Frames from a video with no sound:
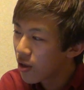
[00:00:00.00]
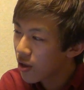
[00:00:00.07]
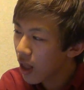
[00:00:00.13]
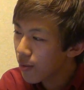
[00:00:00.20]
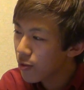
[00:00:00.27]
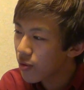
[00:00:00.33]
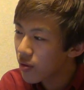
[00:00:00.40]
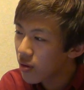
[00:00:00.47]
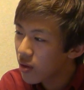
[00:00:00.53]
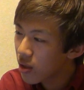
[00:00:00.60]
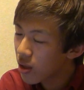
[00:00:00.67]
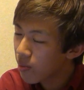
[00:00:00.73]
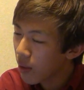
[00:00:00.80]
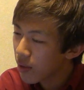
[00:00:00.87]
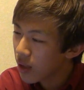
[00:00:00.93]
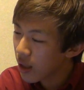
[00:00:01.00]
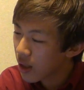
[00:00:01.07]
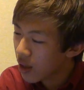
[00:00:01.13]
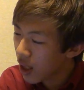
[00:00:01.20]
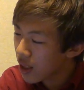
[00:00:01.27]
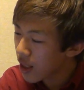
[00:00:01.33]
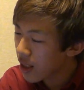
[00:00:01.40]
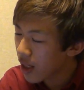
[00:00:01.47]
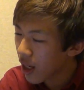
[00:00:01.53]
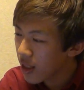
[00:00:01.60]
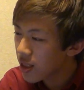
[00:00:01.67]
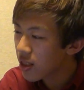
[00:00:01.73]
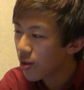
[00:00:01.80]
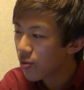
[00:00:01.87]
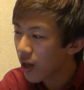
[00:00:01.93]
多分今まで何回か
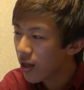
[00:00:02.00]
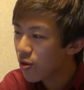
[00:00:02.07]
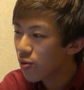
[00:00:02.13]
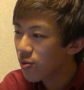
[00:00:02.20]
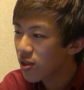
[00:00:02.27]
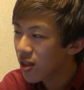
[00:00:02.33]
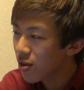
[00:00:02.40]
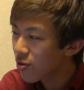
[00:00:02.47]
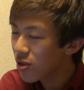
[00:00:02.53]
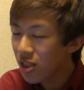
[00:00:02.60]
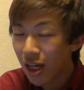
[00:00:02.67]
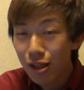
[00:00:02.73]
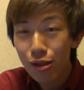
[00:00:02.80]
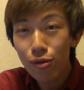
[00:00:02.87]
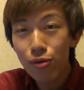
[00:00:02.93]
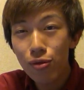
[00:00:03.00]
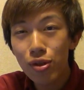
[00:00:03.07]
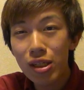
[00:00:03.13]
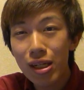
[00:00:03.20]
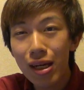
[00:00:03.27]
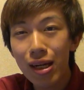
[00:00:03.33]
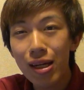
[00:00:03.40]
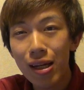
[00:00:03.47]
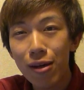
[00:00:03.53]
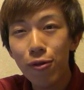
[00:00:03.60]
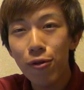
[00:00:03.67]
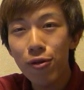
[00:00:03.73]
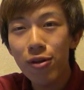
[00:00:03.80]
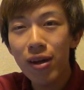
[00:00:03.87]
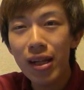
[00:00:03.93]
話したことあると思うんですけど、ちゃんとしっかりね、
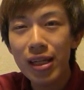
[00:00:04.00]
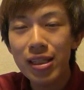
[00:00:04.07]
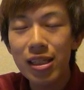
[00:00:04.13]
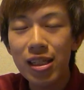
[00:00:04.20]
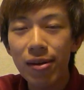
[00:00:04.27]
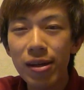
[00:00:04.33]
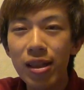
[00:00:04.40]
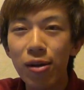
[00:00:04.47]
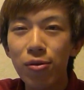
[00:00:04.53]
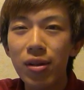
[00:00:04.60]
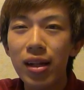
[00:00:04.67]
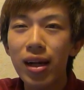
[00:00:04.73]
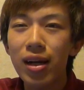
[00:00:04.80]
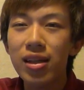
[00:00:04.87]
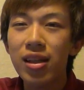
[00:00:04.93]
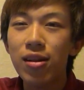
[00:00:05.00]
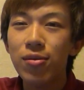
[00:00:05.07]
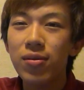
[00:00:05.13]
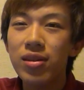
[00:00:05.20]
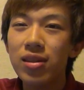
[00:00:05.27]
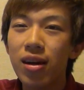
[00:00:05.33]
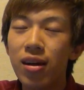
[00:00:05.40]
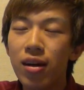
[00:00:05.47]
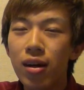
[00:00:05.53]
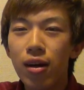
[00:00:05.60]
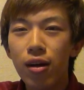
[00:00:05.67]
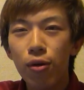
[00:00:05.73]
こういう形で喋ったことはなかったと思いますから、